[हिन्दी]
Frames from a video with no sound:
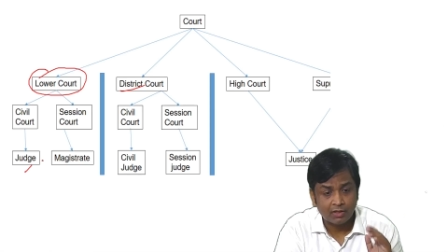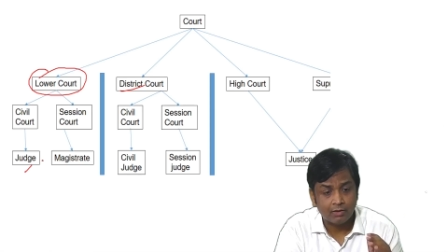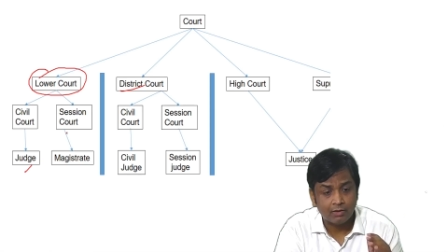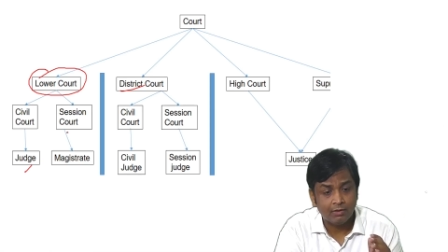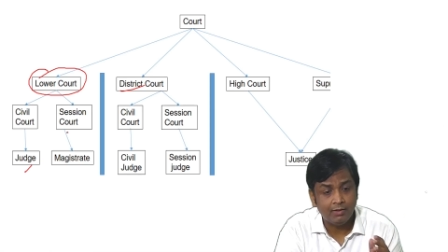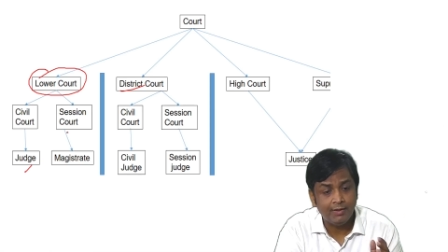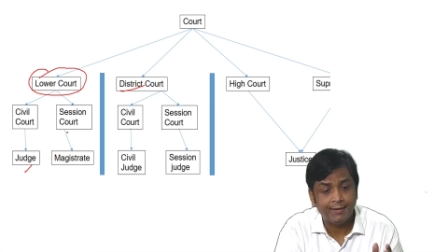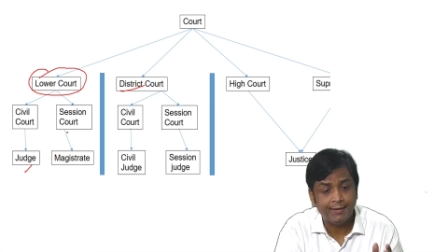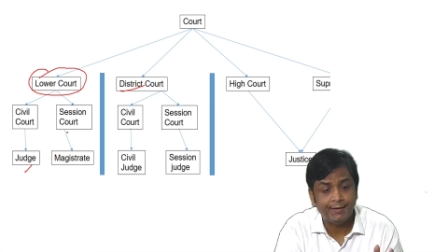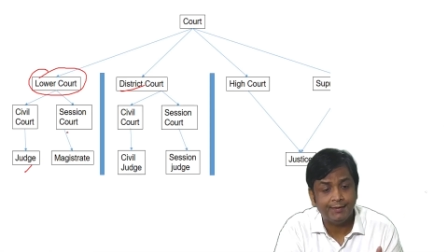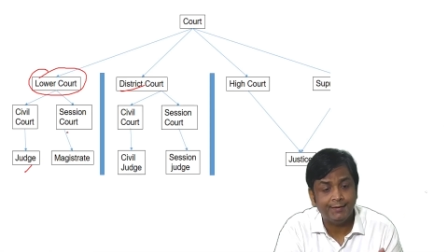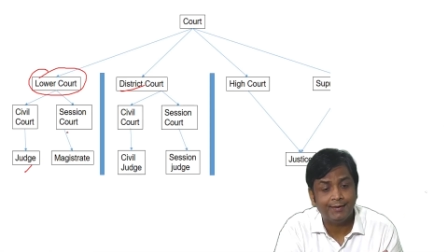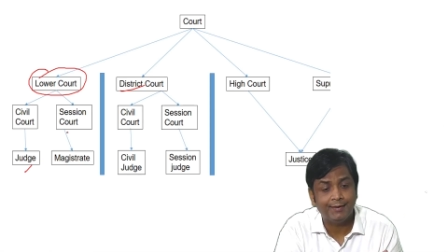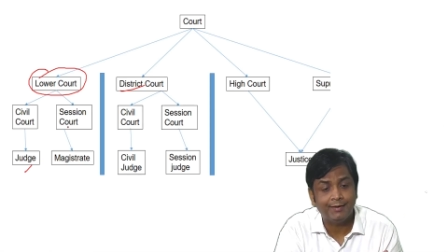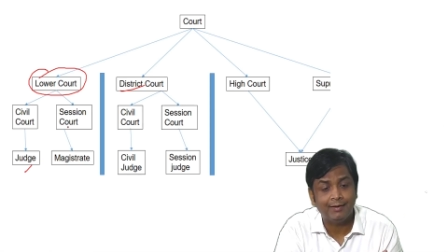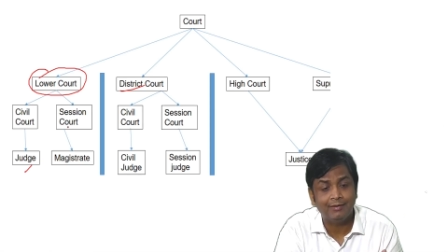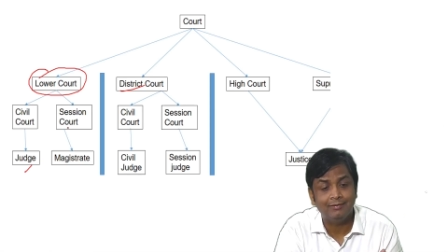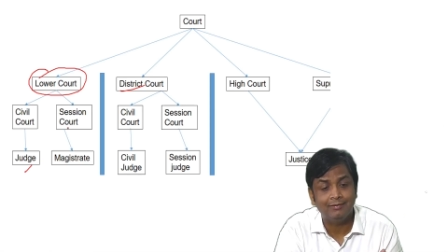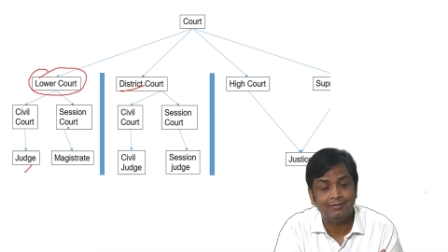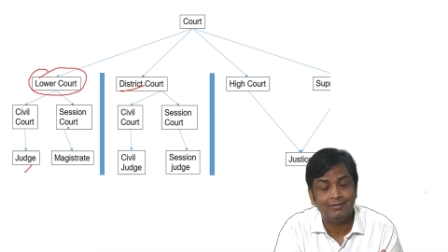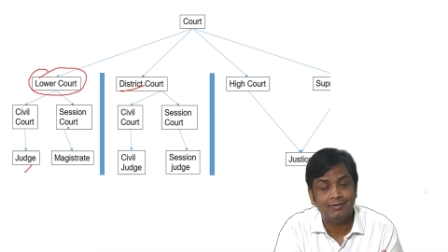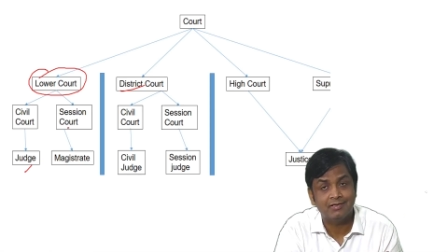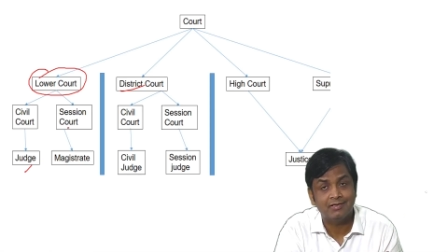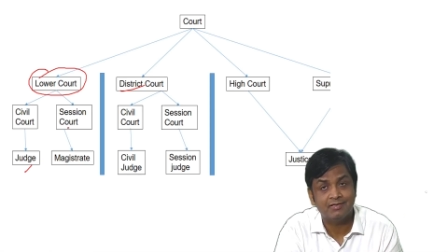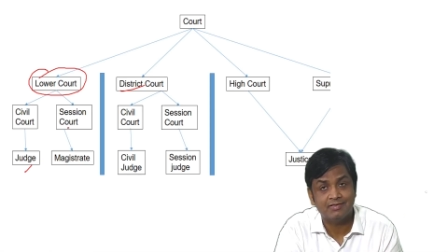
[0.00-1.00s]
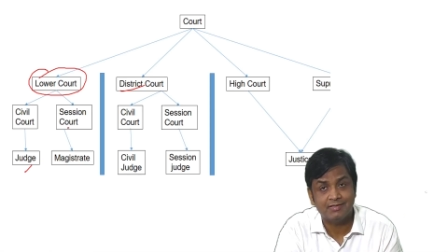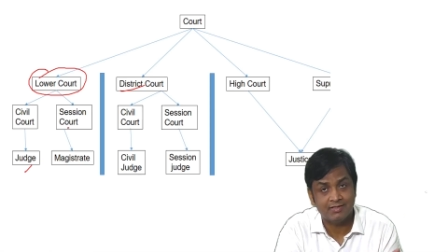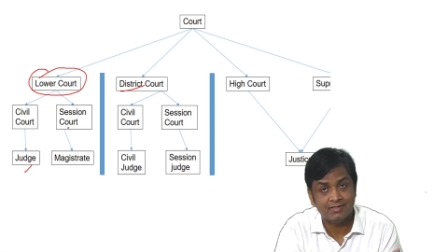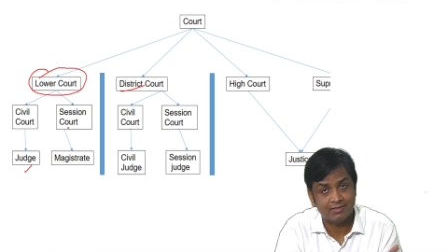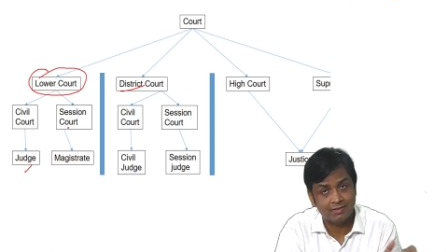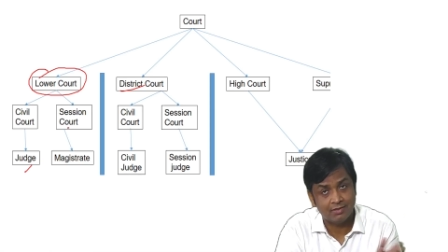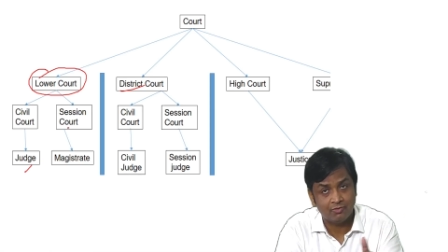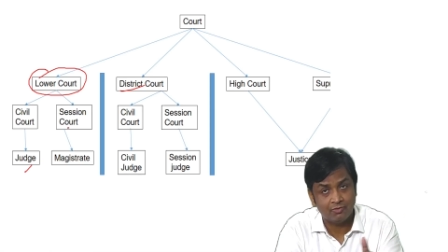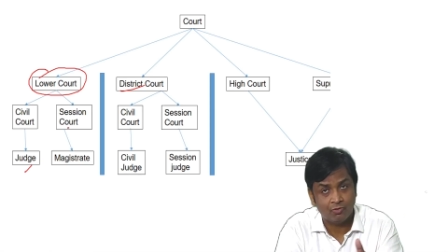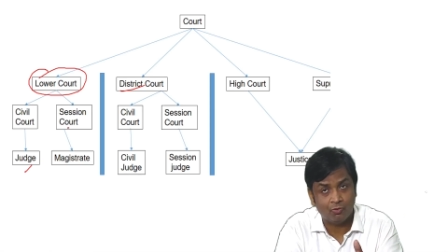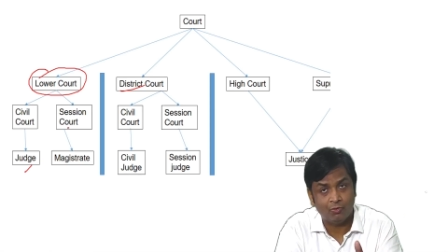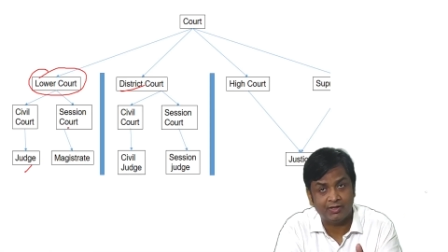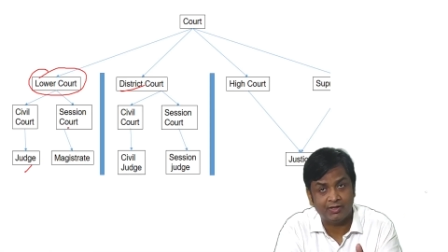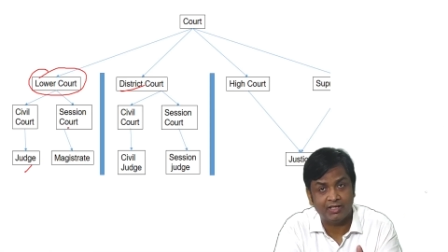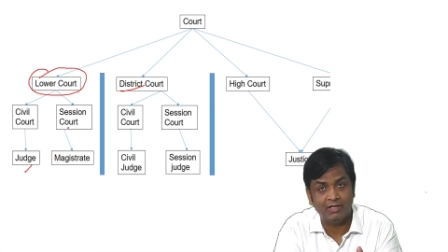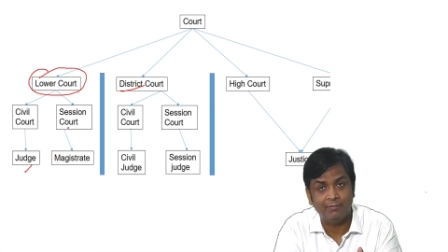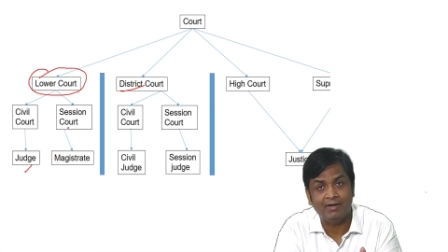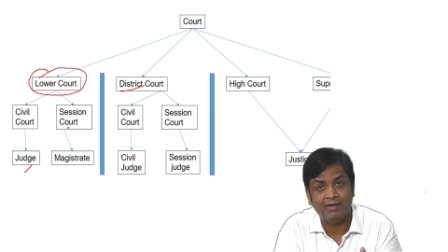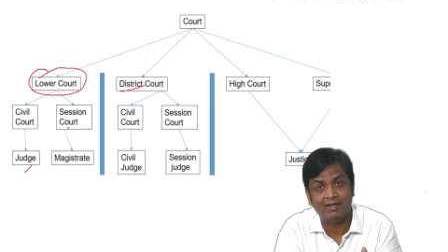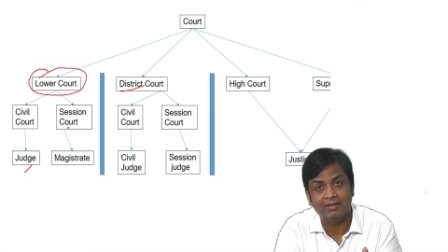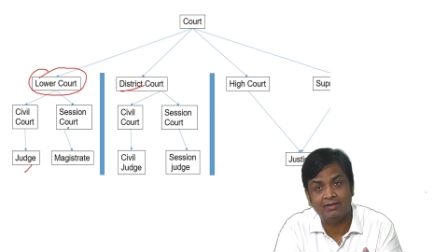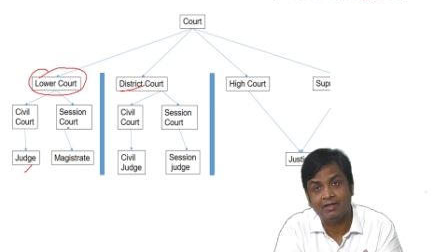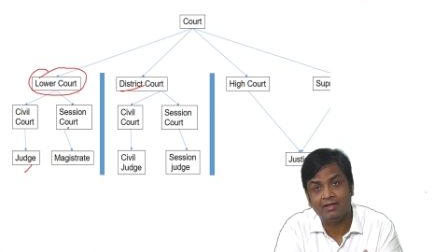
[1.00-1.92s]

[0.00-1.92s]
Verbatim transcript: लेकिन अगर सेशन कोर्ट की बात